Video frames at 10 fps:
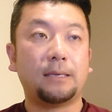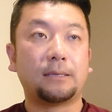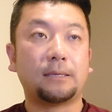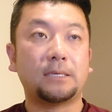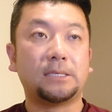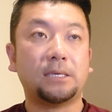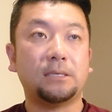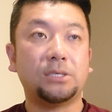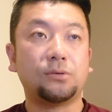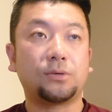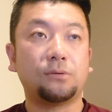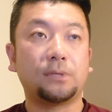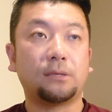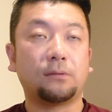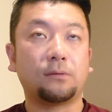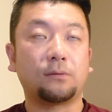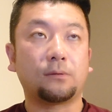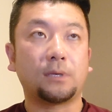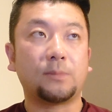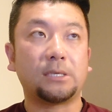ただ2029年という
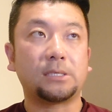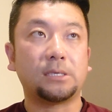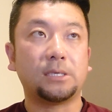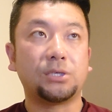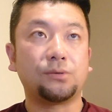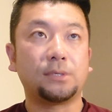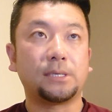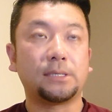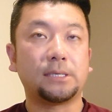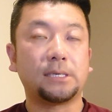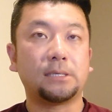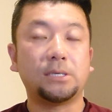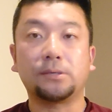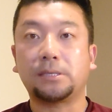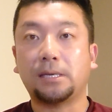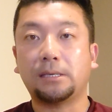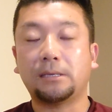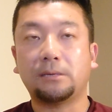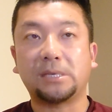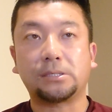ことで、今2022年、2023年
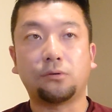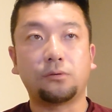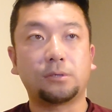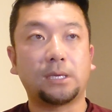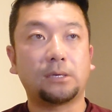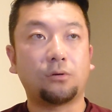になります。6